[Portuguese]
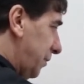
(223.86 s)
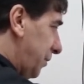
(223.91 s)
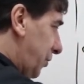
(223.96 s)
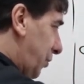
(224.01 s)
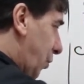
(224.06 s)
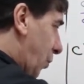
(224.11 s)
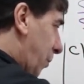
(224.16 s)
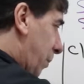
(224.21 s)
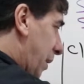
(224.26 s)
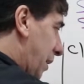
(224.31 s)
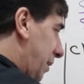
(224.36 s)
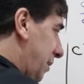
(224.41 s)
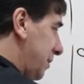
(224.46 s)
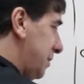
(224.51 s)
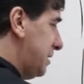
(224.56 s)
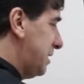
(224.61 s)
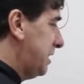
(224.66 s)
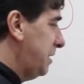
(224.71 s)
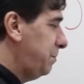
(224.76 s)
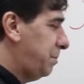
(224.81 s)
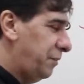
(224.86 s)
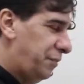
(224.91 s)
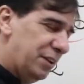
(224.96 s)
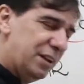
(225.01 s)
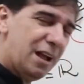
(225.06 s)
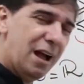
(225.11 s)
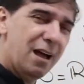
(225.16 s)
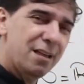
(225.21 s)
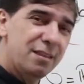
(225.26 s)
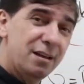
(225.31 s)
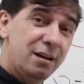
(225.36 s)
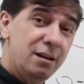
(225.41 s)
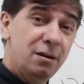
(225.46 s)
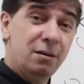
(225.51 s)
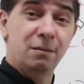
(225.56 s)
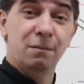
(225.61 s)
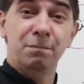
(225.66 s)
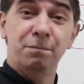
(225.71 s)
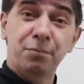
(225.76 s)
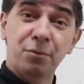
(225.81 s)
Dou uma simplificada.
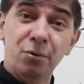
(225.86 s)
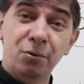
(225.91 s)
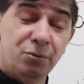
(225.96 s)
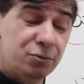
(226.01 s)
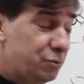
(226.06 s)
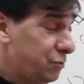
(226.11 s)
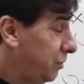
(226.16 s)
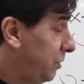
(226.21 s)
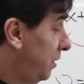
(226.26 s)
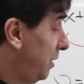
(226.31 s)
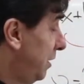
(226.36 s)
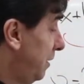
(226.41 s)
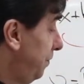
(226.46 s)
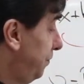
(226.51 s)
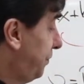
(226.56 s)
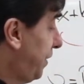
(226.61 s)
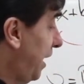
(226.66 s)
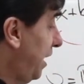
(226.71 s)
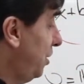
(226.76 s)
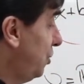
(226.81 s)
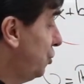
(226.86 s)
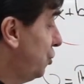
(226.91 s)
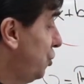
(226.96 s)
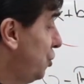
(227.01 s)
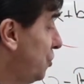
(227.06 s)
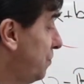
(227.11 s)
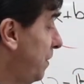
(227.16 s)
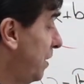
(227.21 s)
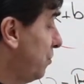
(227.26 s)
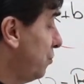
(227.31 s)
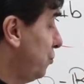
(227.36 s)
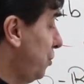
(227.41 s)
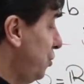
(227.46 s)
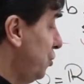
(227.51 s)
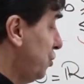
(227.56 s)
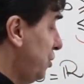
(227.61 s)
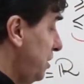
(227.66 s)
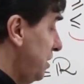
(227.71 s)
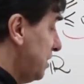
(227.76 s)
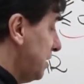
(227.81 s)
Pronto. 3x menos
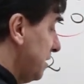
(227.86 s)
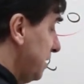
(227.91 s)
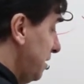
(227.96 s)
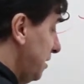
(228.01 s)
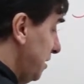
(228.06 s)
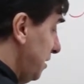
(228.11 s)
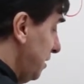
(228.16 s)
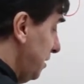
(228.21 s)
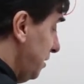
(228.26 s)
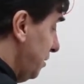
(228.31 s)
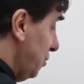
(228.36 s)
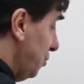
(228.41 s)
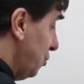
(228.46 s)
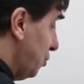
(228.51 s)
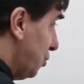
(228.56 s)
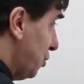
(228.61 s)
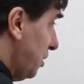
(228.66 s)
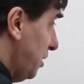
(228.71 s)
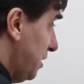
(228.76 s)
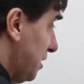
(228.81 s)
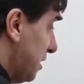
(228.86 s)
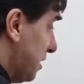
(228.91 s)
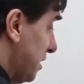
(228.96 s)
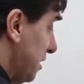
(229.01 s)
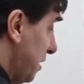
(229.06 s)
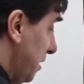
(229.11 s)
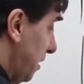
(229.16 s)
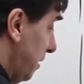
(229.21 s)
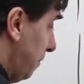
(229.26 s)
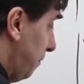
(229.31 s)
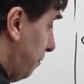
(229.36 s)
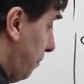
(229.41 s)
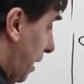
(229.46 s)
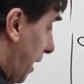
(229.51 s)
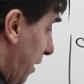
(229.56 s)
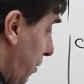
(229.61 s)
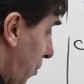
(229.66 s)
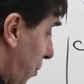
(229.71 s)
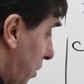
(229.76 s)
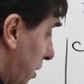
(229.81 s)
2x, x
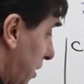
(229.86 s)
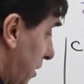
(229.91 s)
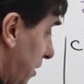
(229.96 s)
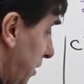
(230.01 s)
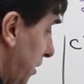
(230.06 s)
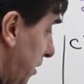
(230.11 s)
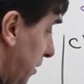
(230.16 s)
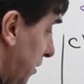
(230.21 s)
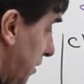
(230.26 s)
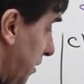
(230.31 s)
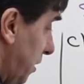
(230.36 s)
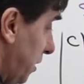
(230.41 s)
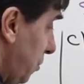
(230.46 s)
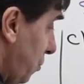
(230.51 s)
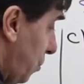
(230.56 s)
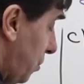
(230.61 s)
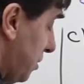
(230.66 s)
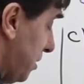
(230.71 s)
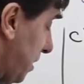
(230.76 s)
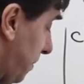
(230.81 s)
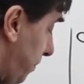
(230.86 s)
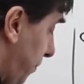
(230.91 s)
maior que 12.